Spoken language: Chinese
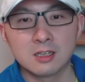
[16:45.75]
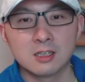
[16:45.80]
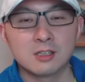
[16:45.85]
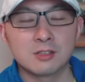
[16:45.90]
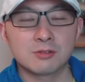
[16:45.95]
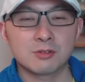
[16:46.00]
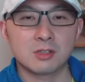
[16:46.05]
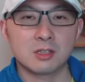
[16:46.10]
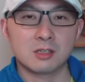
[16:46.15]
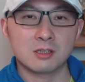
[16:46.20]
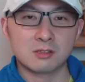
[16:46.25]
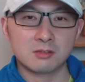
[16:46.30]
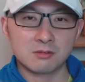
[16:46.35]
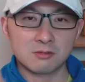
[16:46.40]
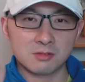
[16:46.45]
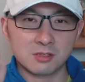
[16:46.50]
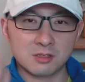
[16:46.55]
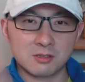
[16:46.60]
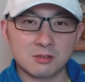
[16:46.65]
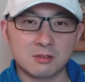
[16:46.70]
所以他的数
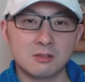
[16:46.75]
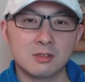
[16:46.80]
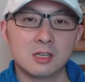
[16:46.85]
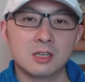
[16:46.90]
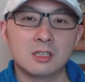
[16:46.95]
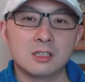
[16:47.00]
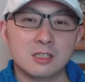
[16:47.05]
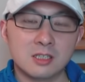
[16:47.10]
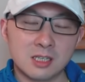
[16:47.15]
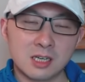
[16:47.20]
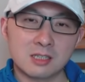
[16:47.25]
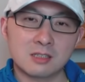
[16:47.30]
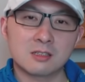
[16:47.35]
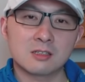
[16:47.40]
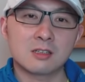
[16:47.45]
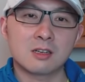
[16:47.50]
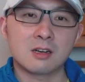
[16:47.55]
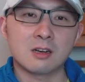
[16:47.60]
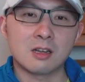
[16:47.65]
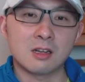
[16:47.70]
字就一下子
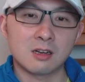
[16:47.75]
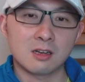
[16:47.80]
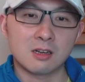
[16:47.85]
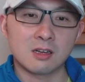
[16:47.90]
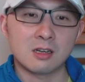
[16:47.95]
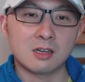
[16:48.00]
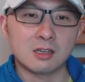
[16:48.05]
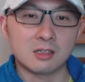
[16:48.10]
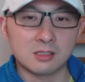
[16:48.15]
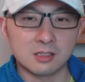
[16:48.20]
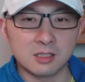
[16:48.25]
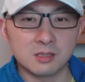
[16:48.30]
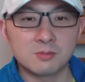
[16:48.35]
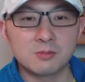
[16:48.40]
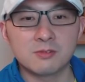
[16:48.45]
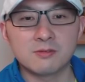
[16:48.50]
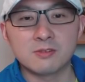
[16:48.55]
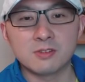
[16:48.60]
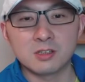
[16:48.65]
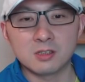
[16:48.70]
上来了啊，也
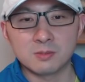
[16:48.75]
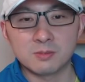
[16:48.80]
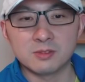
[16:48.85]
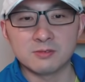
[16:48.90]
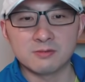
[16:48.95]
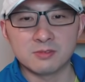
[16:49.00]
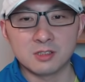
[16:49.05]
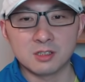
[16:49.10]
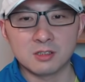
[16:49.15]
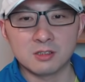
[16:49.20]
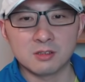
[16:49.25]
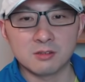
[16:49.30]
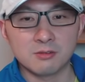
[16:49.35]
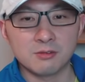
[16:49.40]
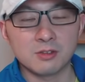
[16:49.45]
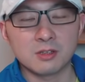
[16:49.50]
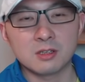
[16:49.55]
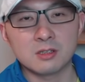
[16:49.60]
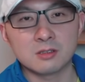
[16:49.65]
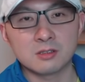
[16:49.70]
不符合本福特定律
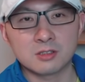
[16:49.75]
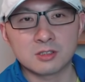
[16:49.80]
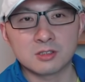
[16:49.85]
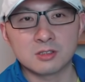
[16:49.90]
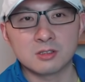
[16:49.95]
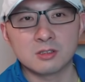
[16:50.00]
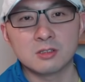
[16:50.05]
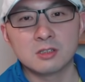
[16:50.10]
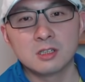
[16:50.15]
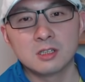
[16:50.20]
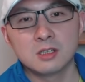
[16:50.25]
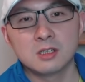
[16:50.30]
啊，这是